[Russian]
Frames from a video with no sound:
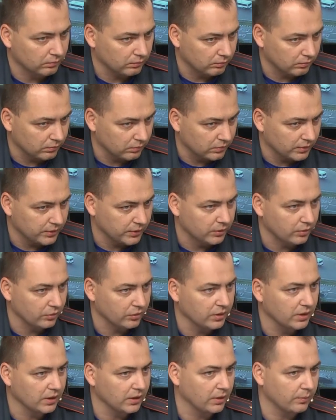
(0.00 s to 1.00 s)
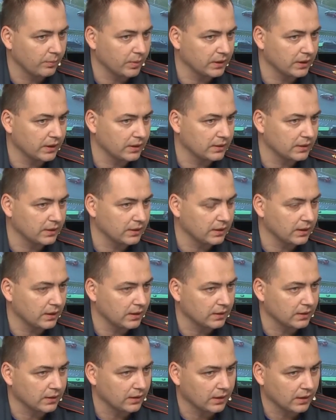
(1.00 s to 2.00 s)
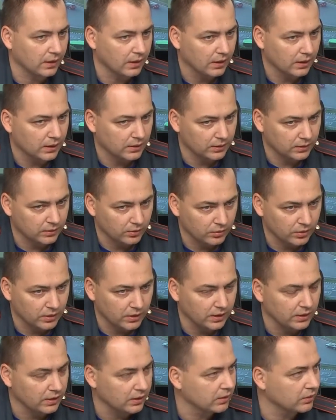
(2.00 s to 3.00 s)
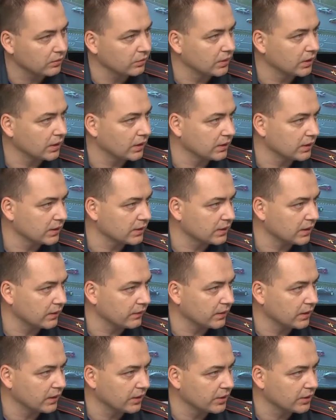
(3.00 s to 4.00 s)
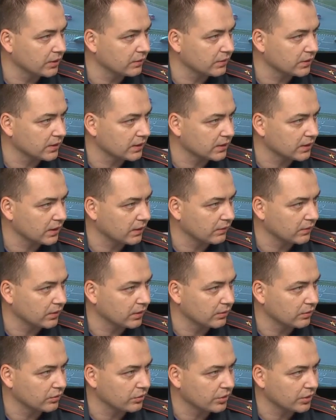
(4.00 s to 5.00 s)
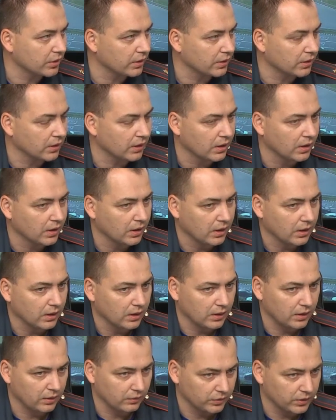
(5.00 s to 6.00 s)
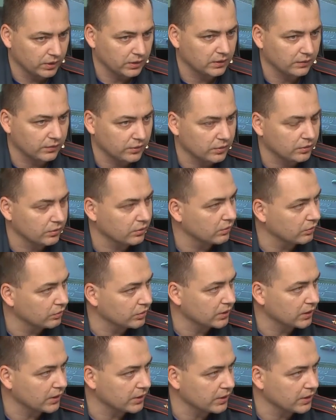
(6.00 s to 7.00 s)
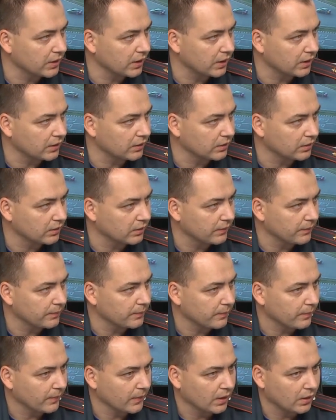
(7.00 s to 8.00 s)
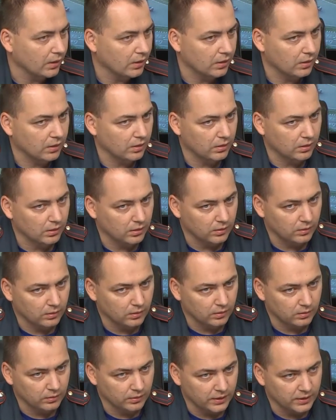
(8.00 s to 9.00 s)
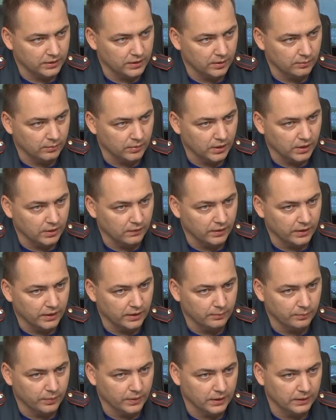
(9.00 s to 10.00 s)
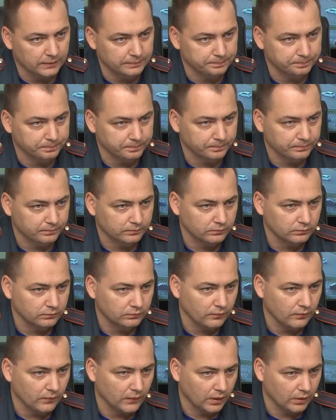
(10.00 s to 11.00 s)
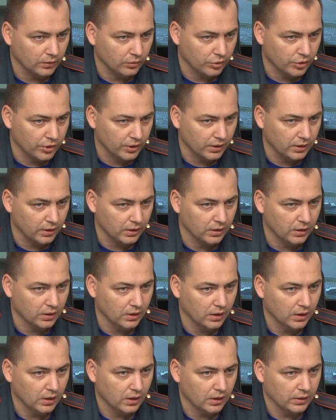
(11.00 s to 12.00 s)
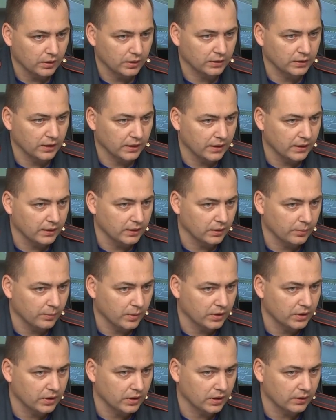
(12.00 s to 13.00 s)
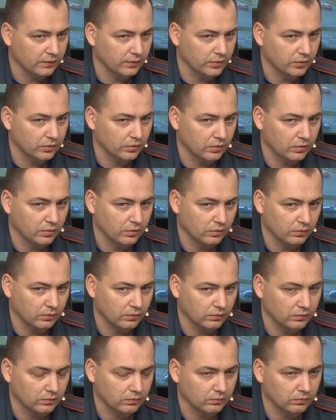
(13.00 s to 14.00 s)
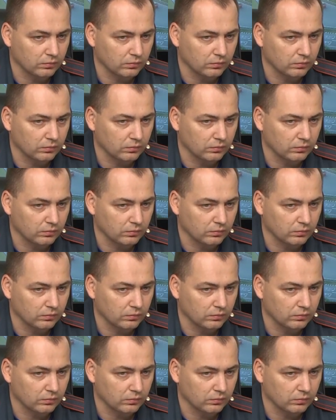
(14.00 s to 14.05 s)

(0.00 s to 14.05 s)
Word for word: э, затруднение подъезда техники, затруднение туда доставки личного состава для тушения. И вот это все усложняет. Угу. Если мы говорим про тушение техногенных пожаров, то